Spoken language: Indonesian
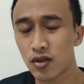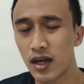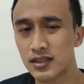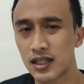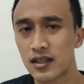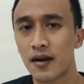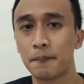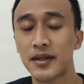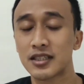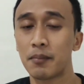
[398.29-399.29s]
gitu ya sekitar
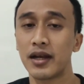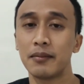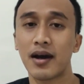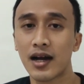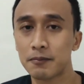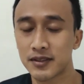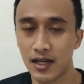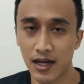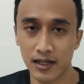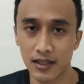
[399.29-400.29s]
4 sampai 5 cups
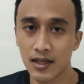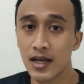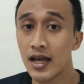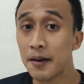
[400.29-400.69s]
sehari.